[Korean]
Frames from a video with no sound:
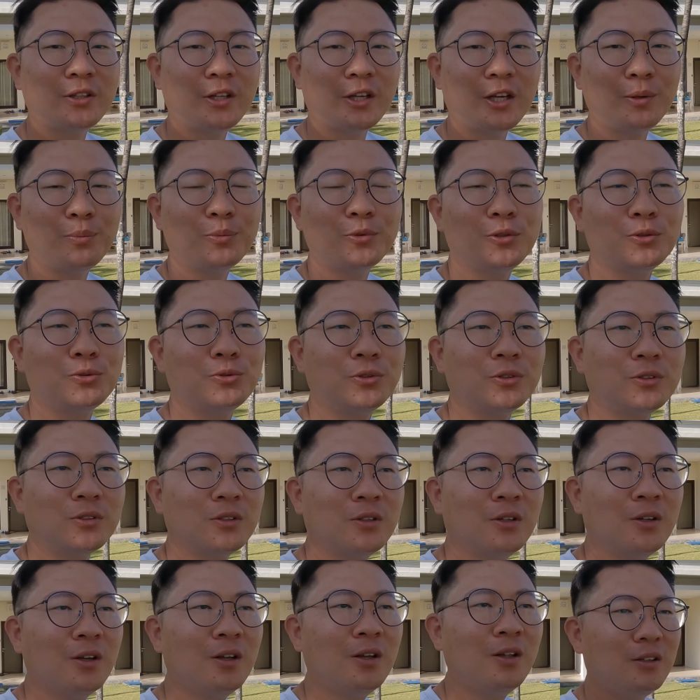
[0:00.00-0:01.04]
때 되게 힘들고요
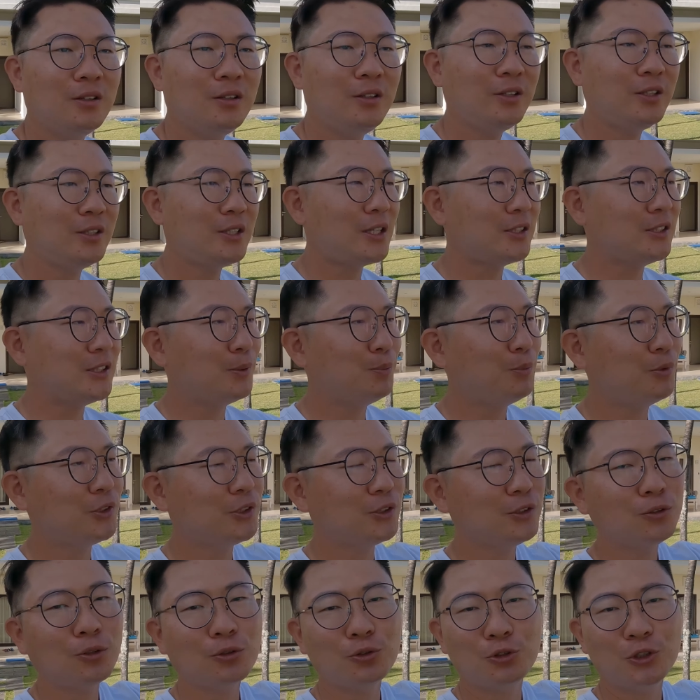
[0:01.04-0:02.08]
이렇게 사진 한번
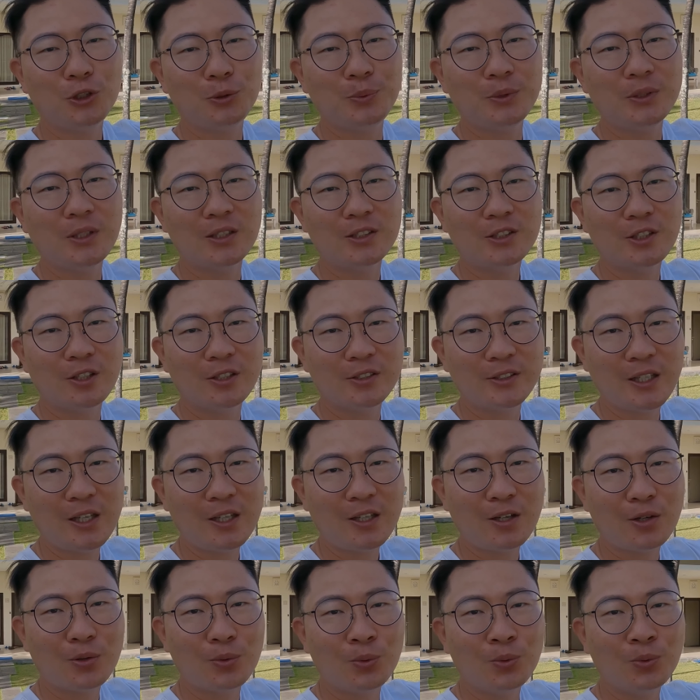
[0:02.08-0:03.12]
찍는 것도 쉽지가 않잖아요
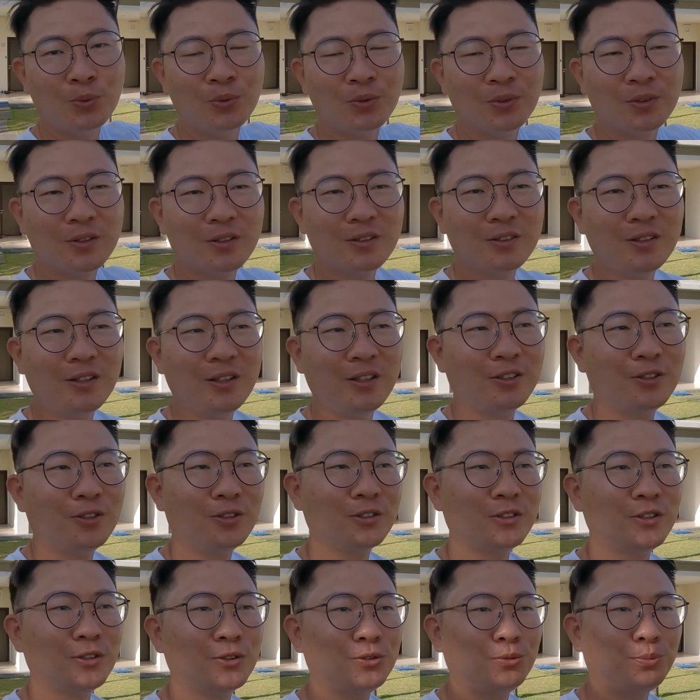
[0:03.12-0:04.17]
셀카로 근데
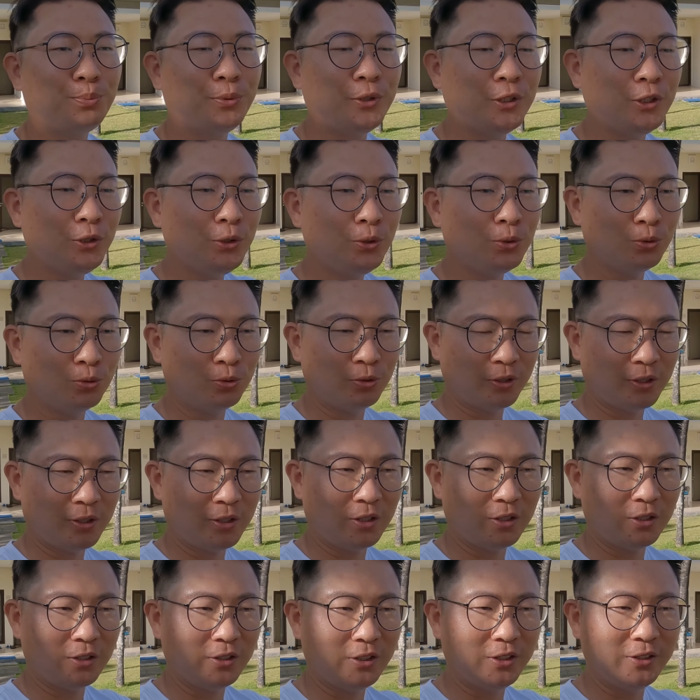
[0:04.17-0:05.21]
이걸 들고 비디오
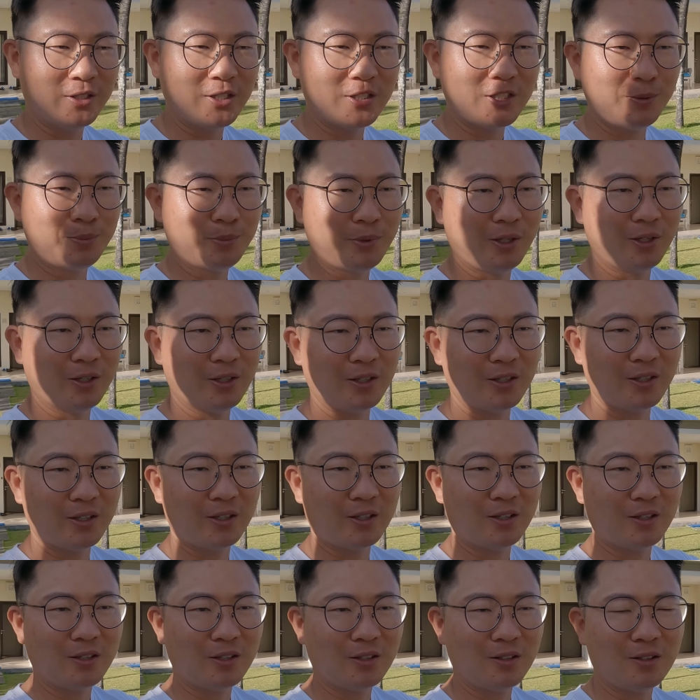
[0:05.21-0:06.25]
이렇게 인내식비 이렇게,
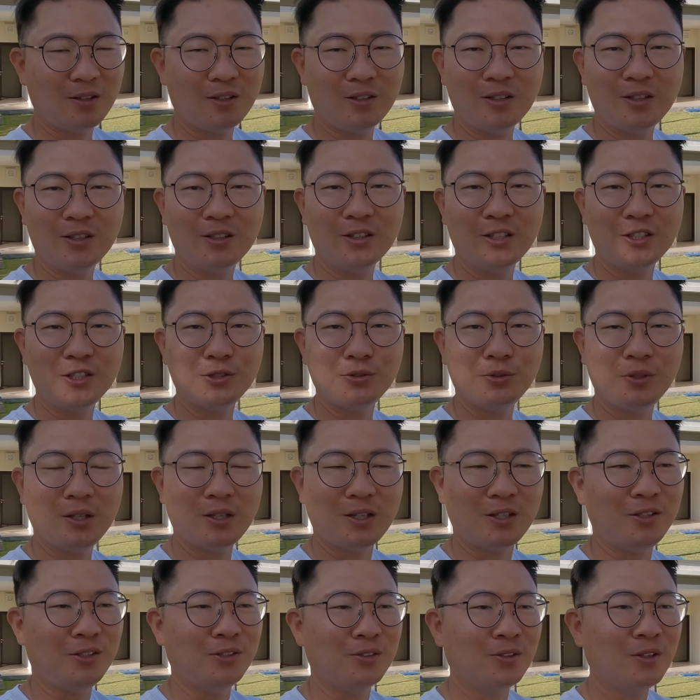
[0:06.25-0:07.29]
이렇게 한다는 게 쉬운
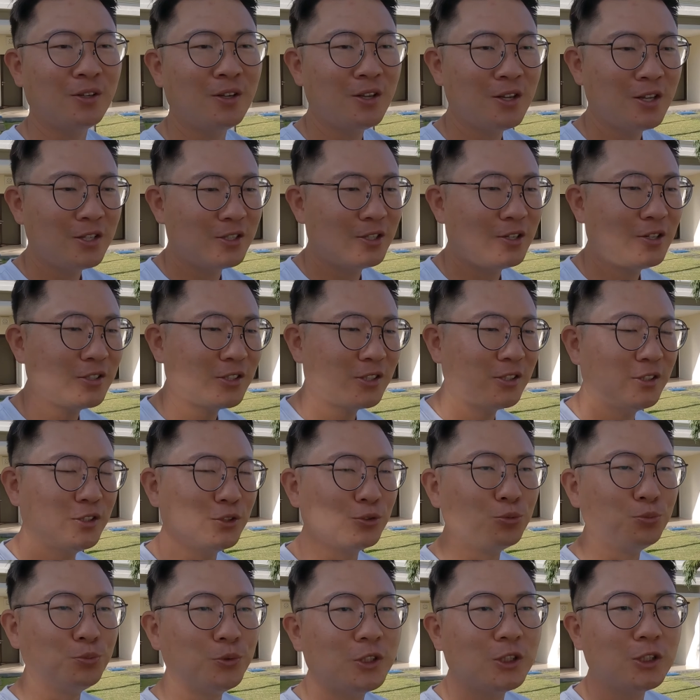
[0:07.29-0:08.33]
게 아니에요 저같이
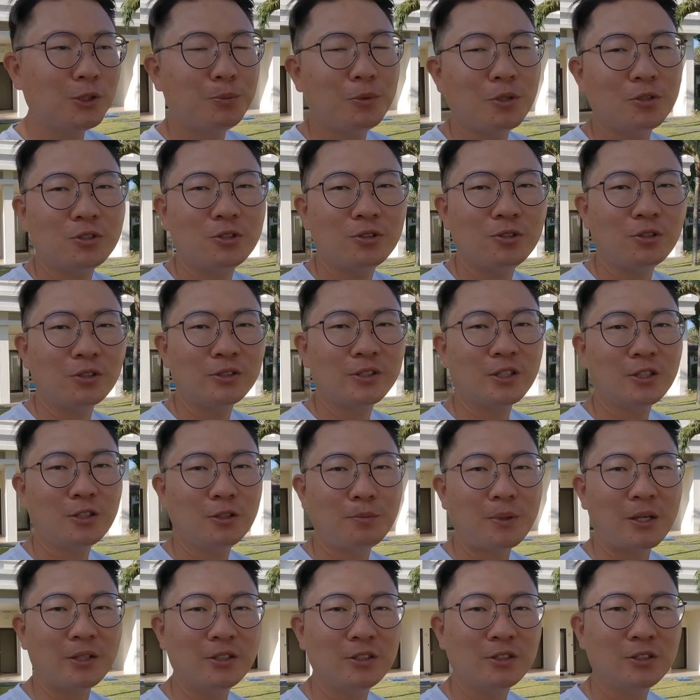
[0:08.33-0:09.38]
이제 움직이면서
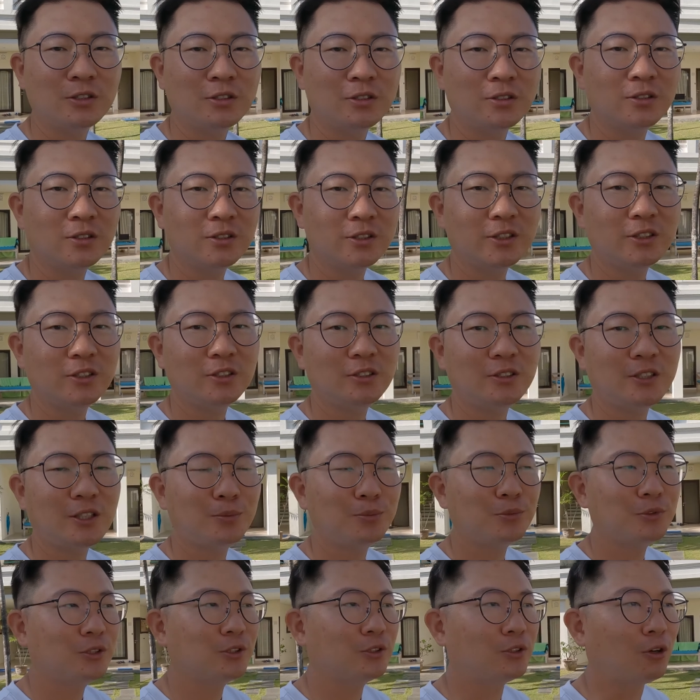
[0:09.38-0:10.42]
영상을 만드는 찍는
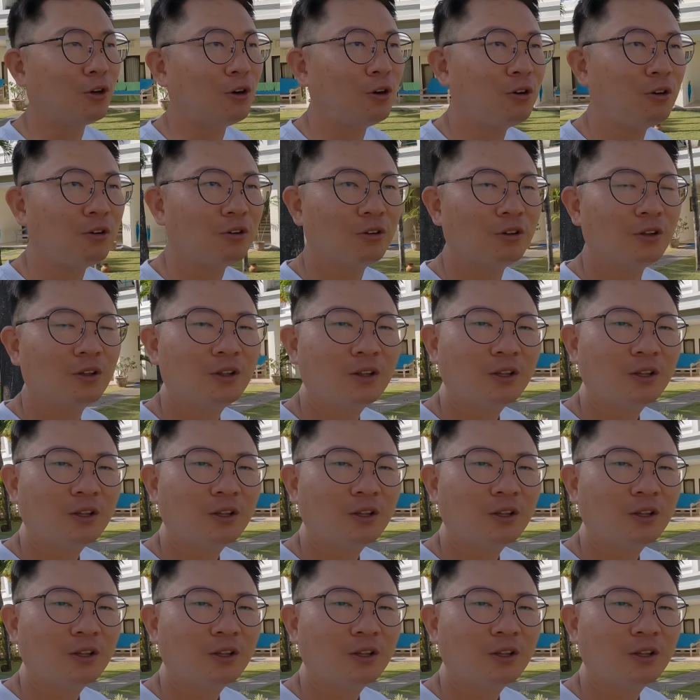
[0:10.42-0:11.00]
사람들은 더